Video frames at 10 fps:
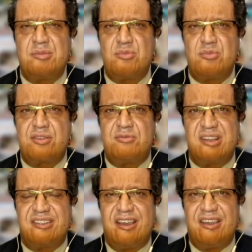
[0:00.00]
من منذ
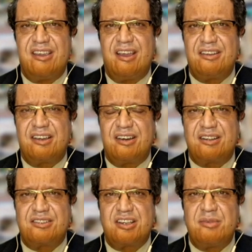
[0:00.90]
متى يعني
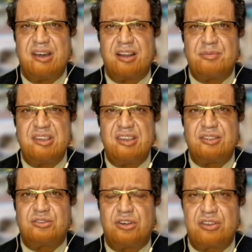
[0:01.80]
قرارات جامعة
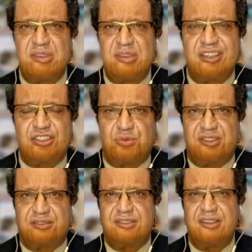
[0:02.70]
عربية تأخذ
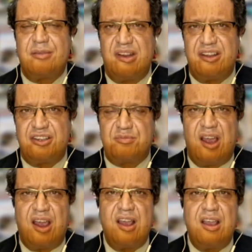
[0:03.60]
بالتصويت هي
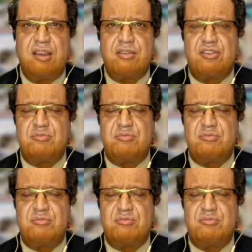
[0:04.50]
بالإجماع نعم.